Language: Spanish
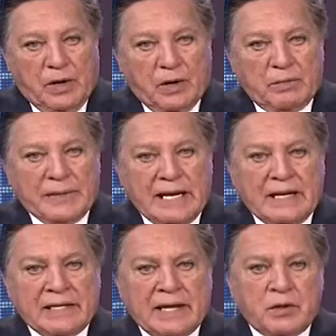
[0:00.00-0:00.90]
Pero
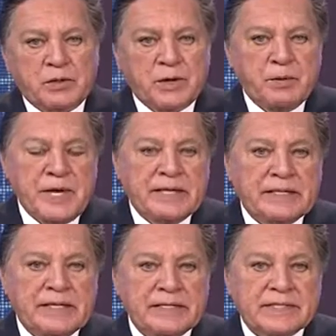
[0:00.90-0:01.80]
miles de
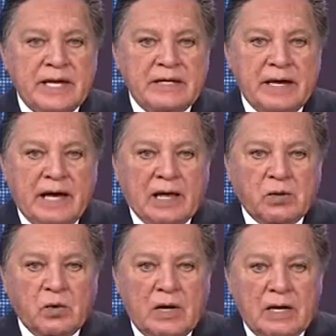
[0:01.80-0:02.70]
contribuyentes han
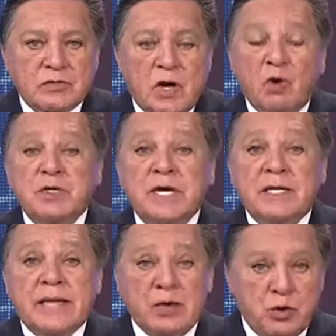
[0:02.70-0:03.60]
llegado a las
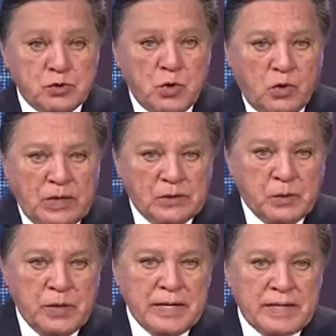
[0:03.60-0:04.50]
88
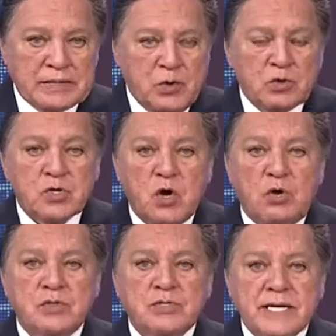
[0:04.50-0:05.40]
colecturías y los
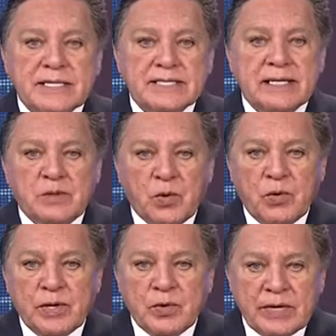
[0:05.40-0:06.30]
11
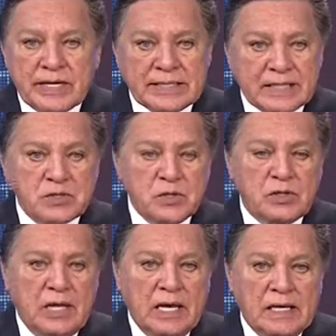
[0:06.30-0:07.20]
centros de
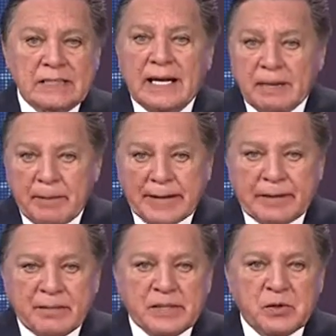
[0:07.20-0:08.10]
orientación del
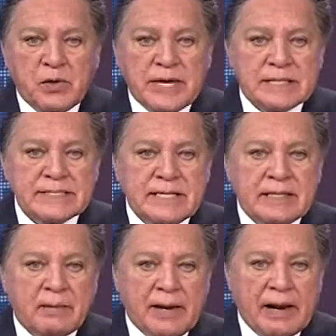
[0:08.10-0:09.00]
Departamento de
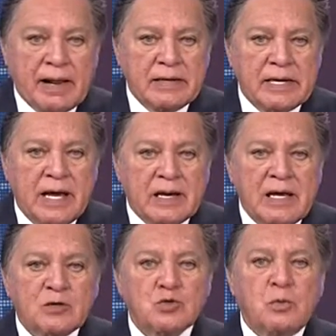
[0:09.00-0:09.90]
Hacienda para
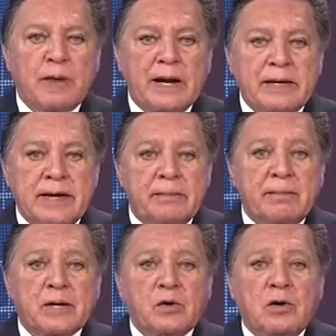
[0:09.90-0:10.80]
radicar sus planillas,
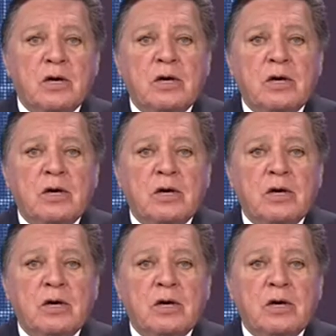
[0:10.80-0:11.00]
pero